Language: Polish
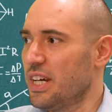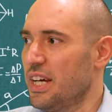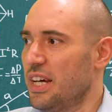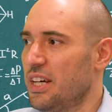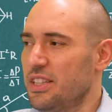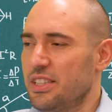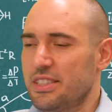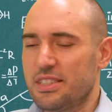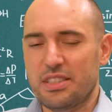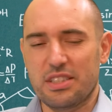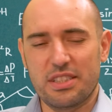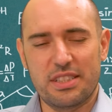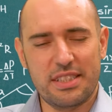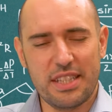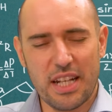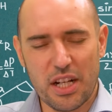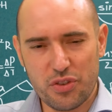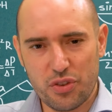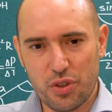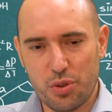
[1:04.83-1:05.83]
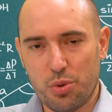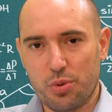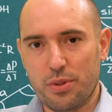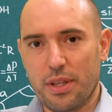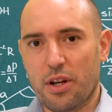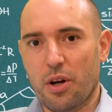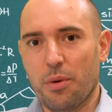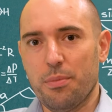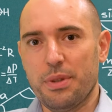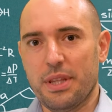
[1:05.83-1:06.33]
To jest strasznie
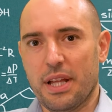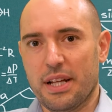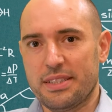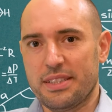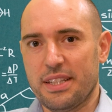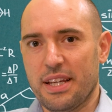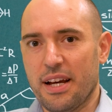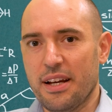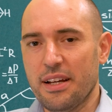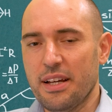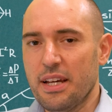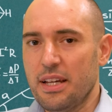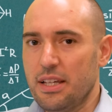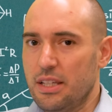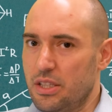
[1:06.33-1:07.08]
trudna kombinacja